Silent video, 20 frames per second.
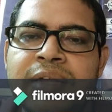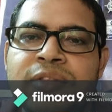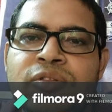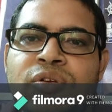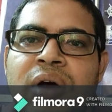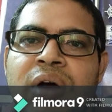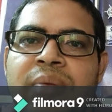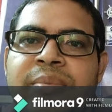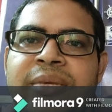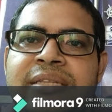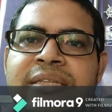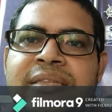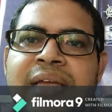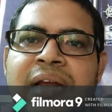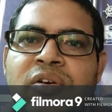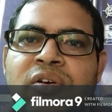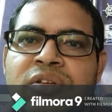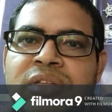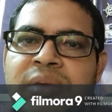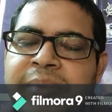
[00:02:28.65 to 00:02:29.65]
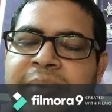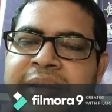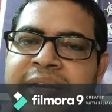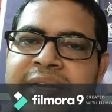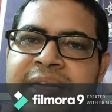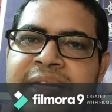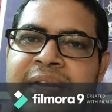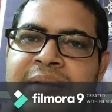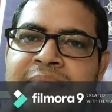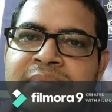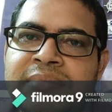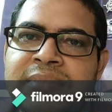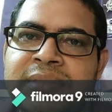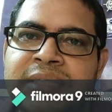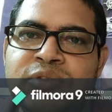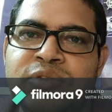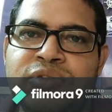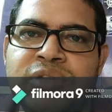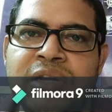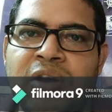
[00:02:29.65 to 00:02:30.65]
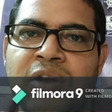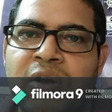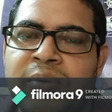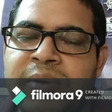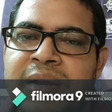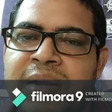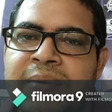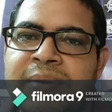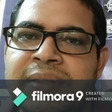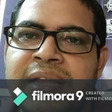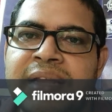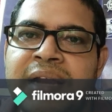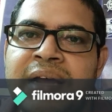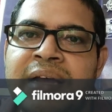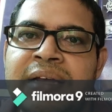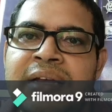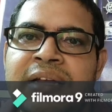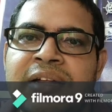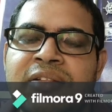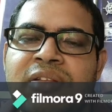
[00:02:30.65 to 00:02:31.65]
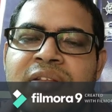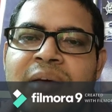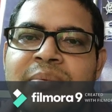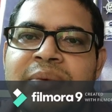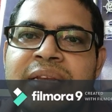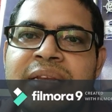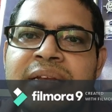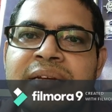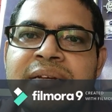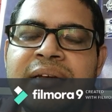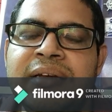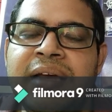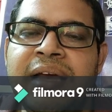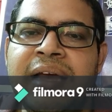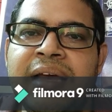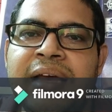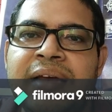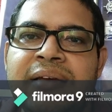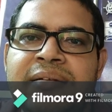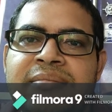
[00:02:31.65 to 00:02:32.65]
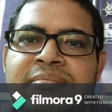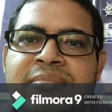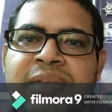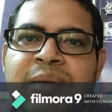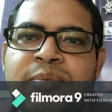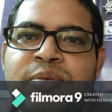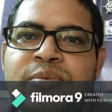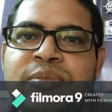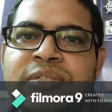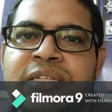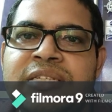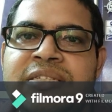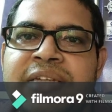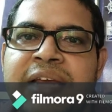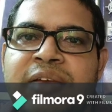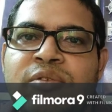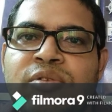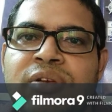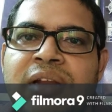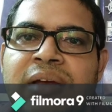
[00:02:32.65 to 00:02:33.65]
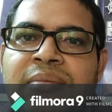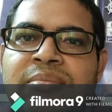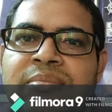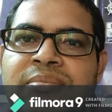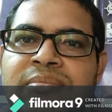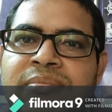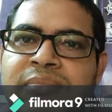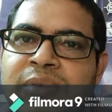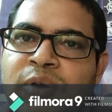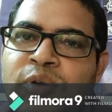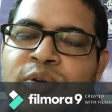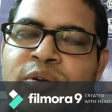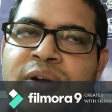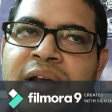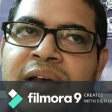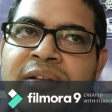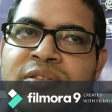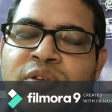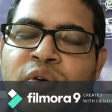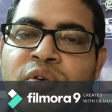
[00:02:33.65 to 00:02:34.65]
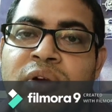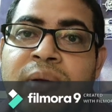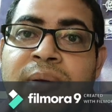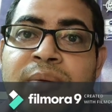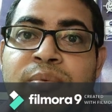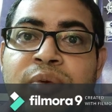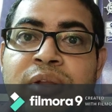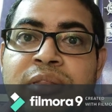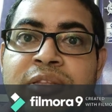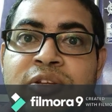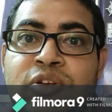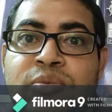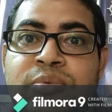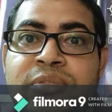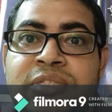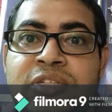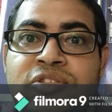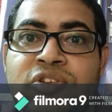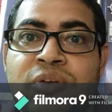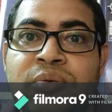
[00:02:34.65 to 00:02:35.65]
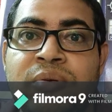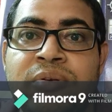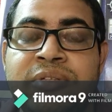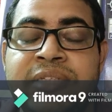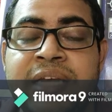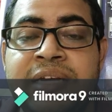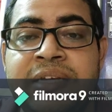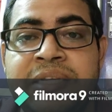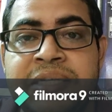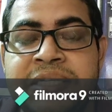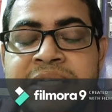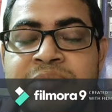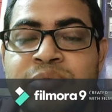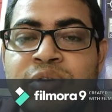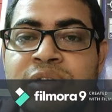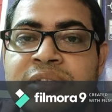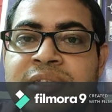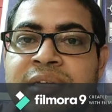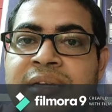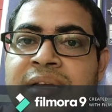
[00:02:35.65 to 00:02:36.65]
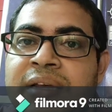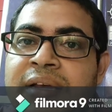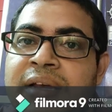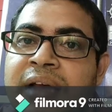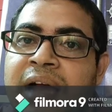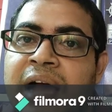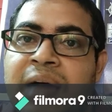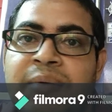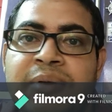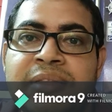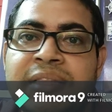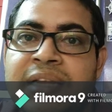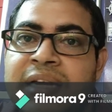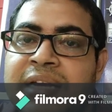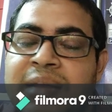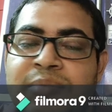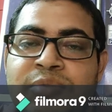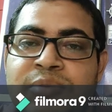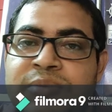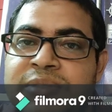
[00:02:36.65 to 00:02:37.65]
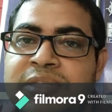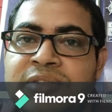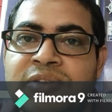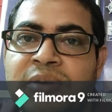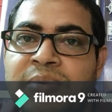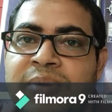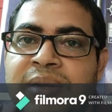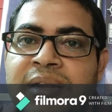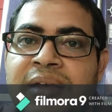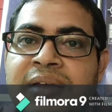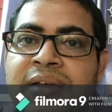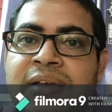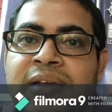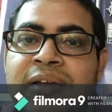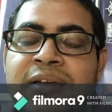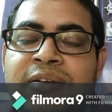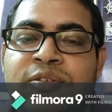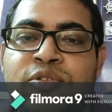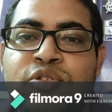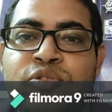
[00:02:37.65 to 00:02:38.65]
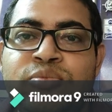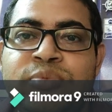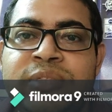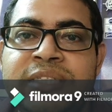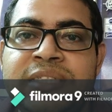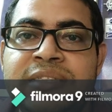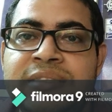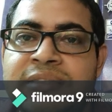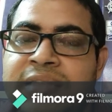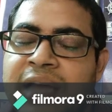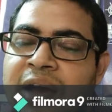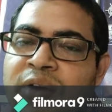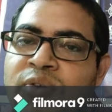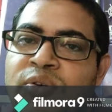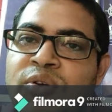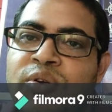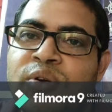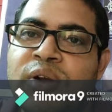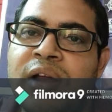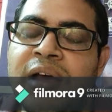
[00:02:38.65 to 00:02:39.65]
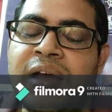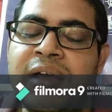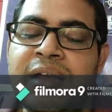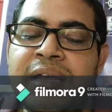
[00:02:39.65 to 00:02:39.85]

তো আমি তার কথা মেনে নিলাম টিউশন হবে না আমার দ্বারা তো আমি ডাব্লিউ বিসিএস ট্রাই করলাম হলো না তখন আমার মনে দৃঢ় বিশ্বাস জন্মাল স্যার ঠিকই বলেছেন আমার দ্বারা ডাব্লিউ বিসিএস হবে না গ্রুপ ডি তাও হলো না